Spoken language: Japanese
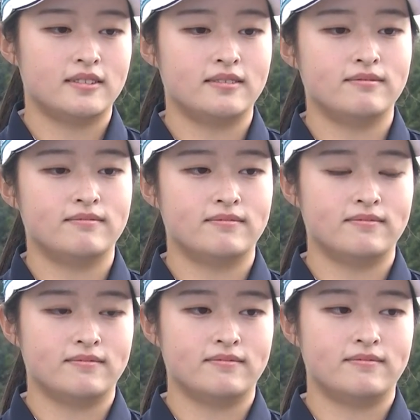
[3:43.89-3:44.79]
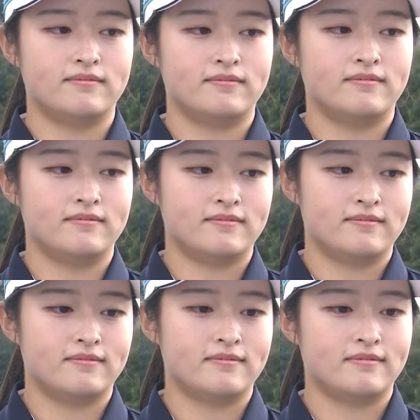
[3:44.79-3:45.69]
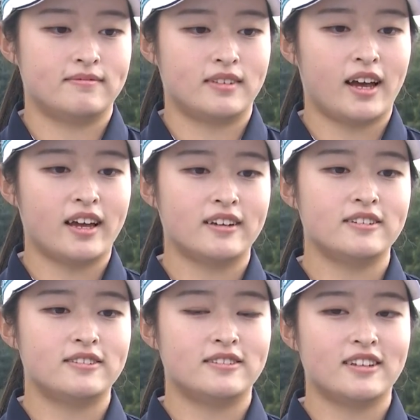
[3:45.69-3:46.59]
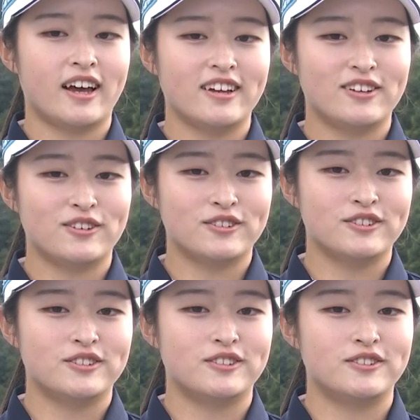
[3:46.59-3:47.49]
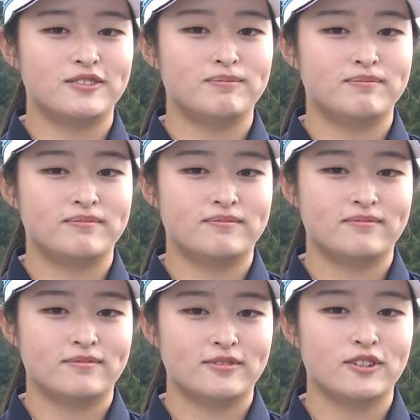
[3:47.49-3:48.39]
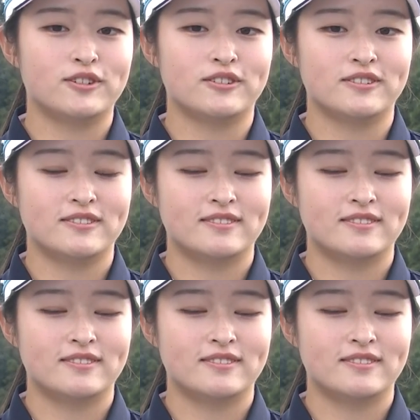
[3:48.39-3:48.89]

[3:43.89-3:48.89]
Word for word: うん体, 体力と